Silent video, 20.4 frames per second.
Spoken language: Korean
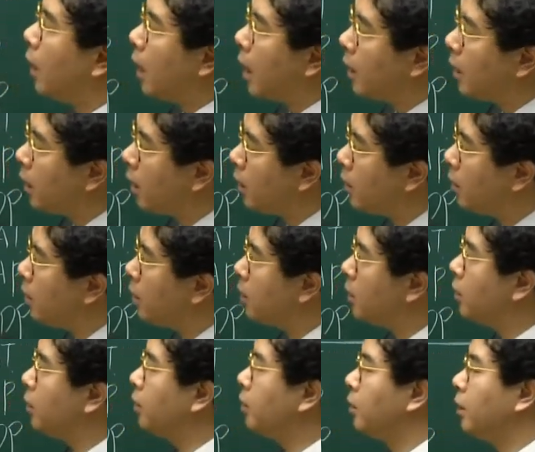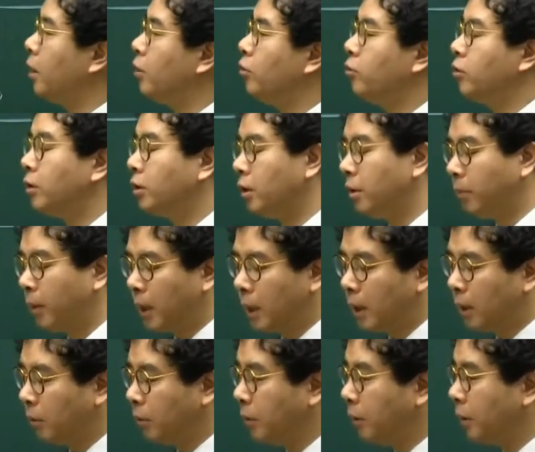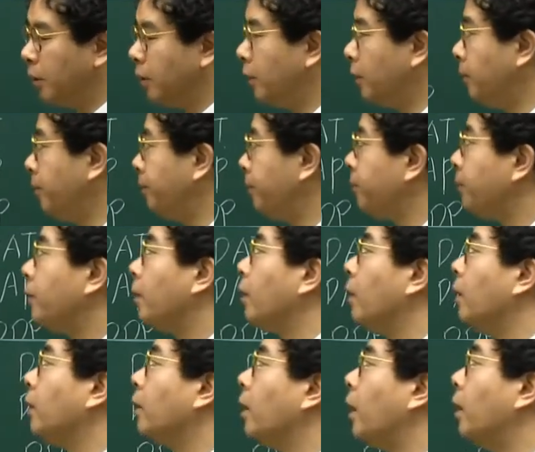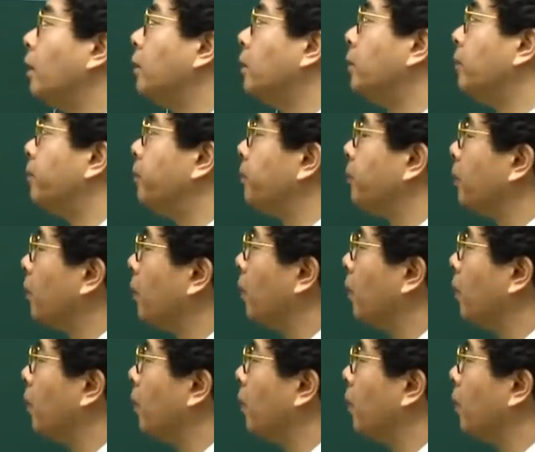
하나는 기억을 해주시기 바라고요. 다음